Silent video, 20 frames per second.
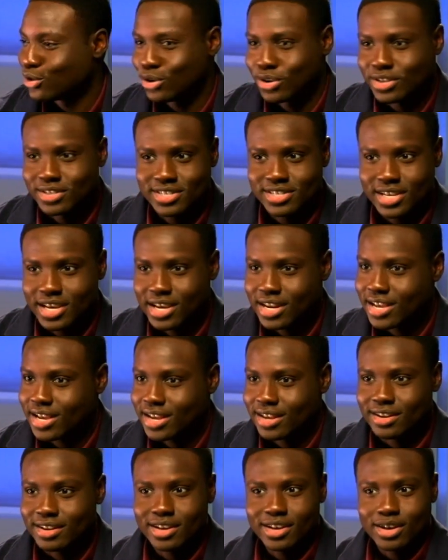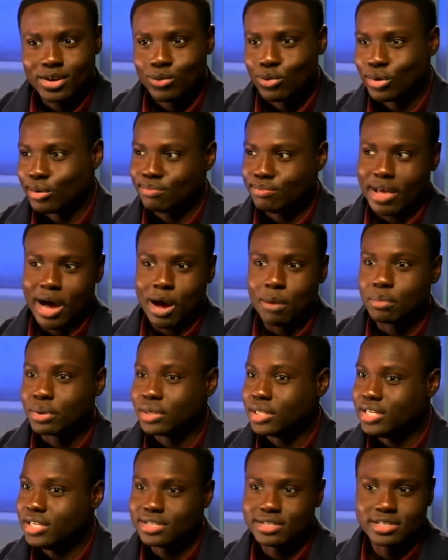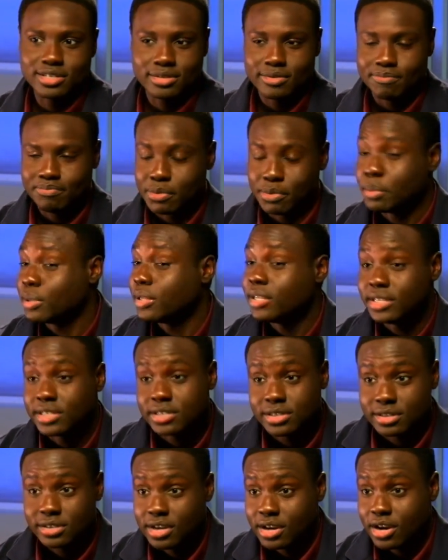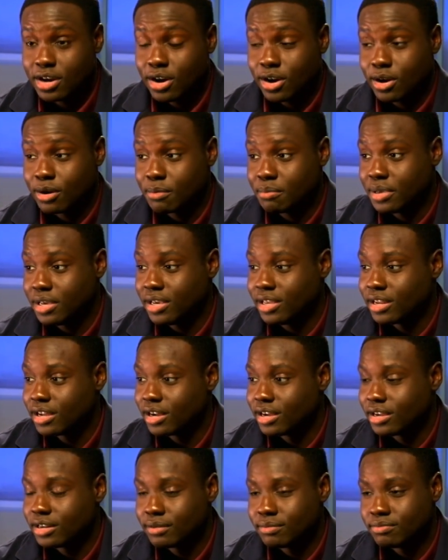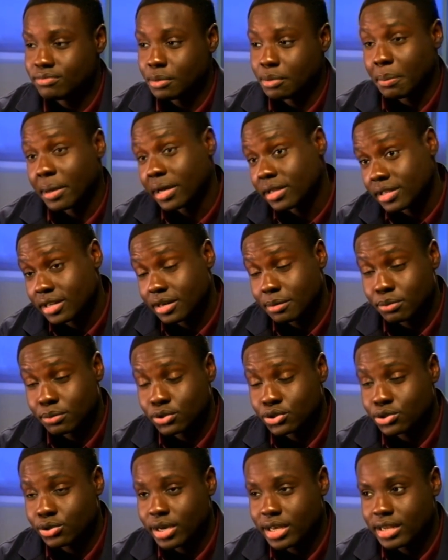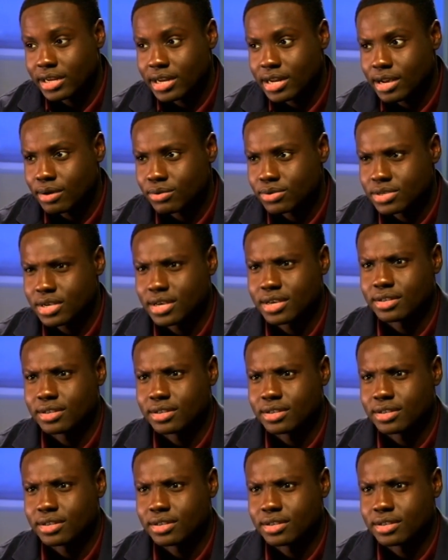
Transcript: ejemplo, tú pones las noticias y miras a la policía siempre siendo la víctima